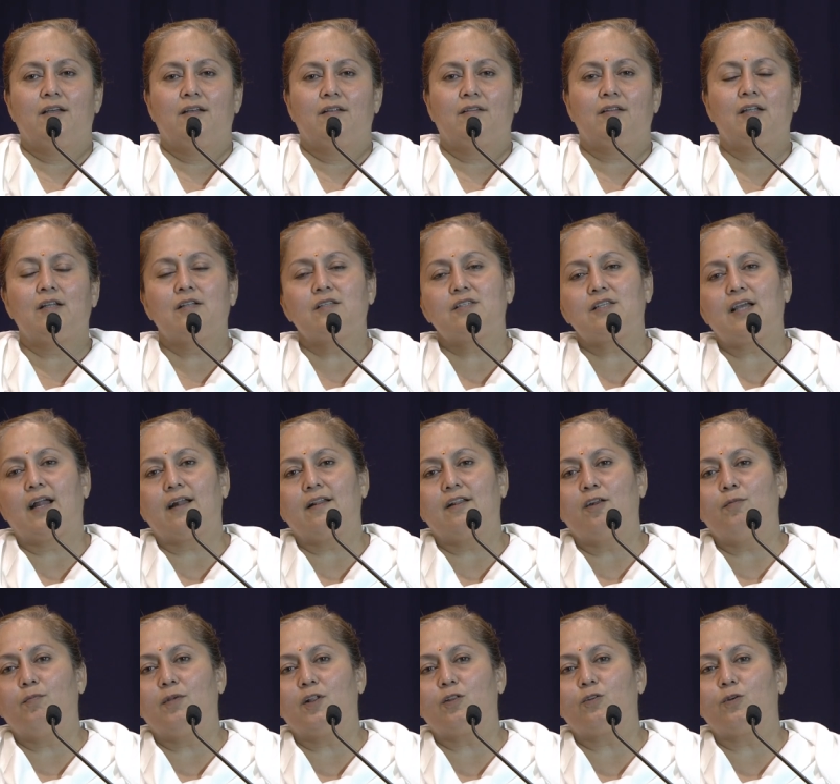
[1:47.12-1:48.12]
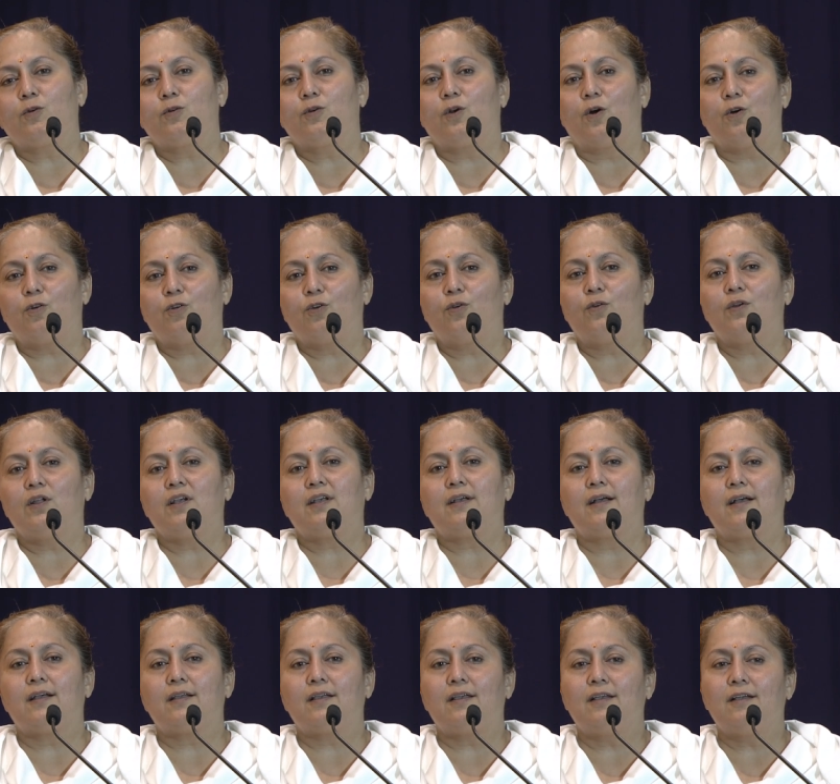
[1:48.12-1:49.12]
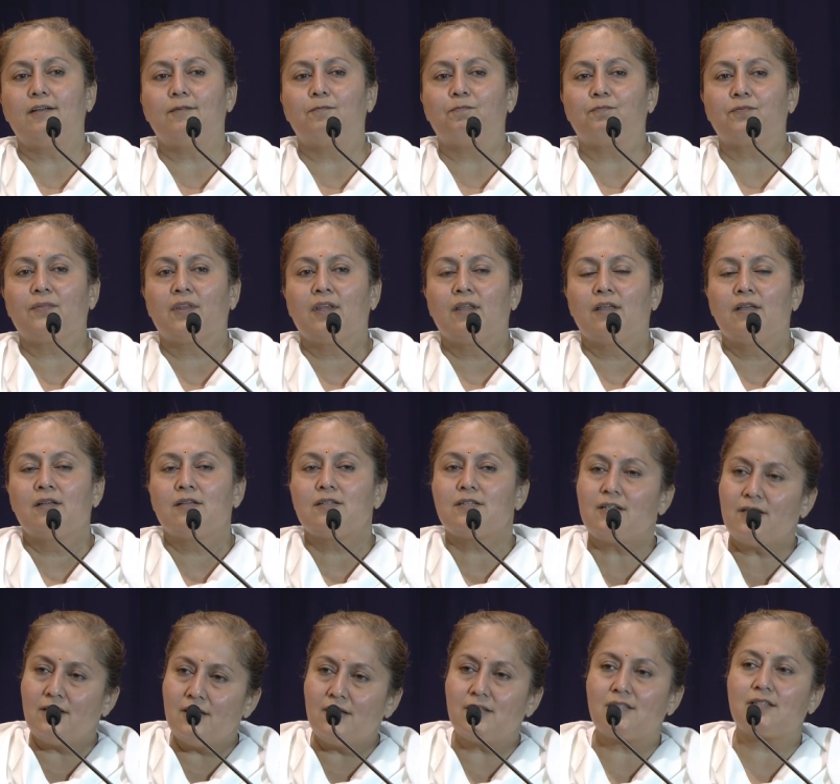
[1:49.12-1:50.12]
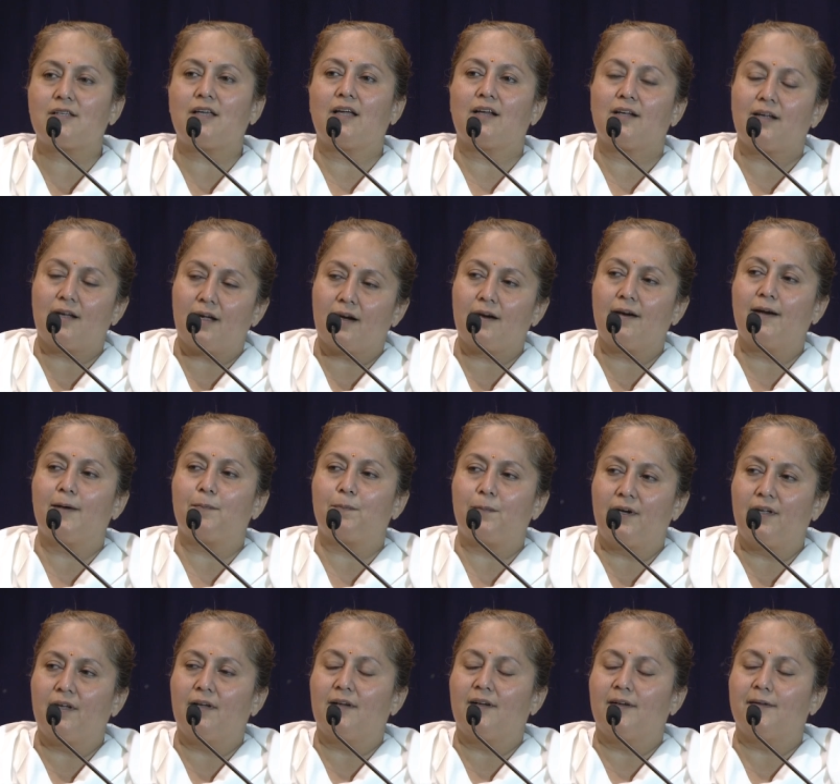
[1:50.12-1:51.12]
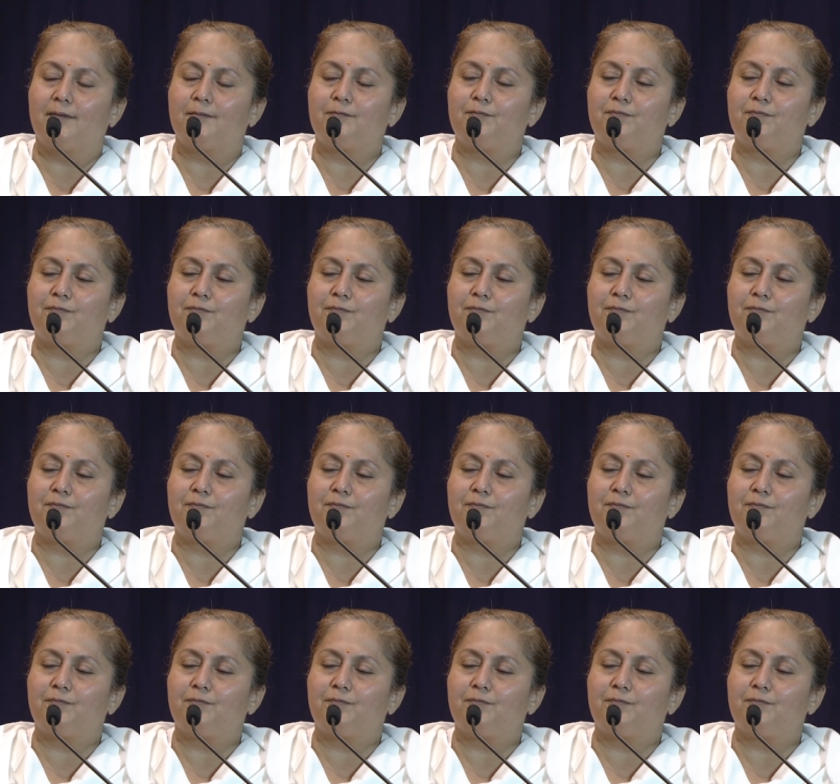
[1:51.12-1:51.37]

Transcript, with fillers: तीन चार दिन में तो डॉक्टर ने कहा कि सिटी स्कैन करना पड़ेगा